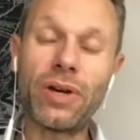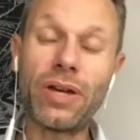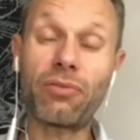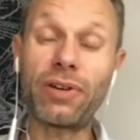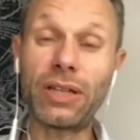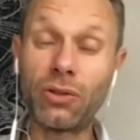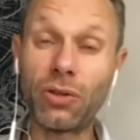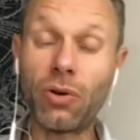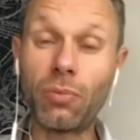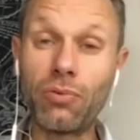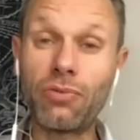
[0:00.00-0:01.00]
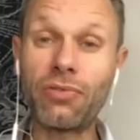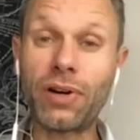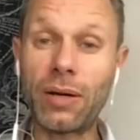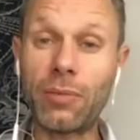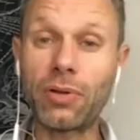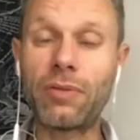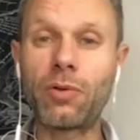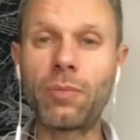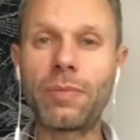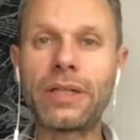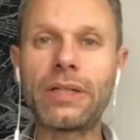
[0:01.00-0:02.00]
Et en fait, non, on peut vraiment
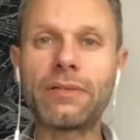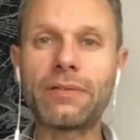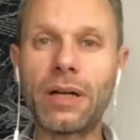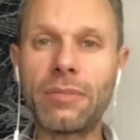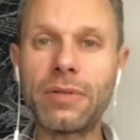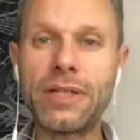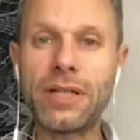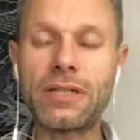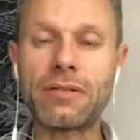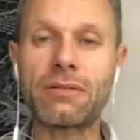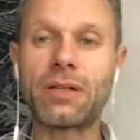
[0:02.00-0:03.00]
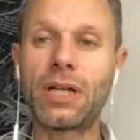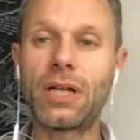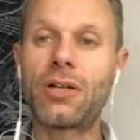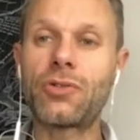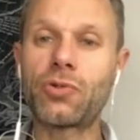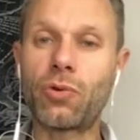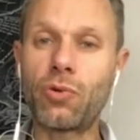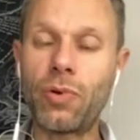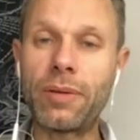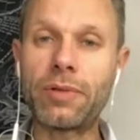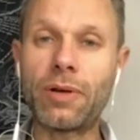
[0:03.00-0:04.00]
développer des vrais business sur le
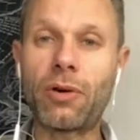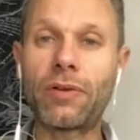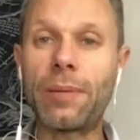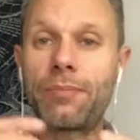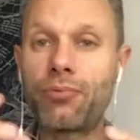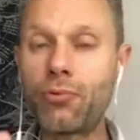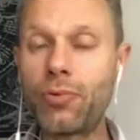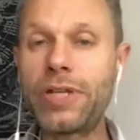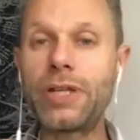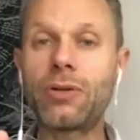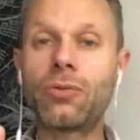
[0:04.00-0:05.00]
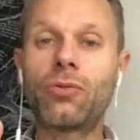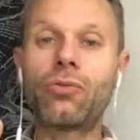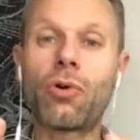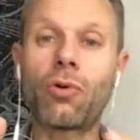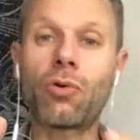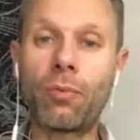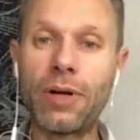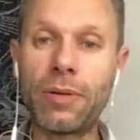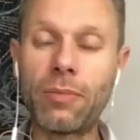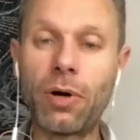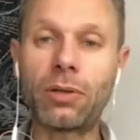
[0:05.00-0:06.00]
web en appui ou en
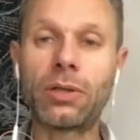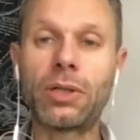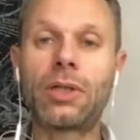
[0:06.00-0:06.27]
complément,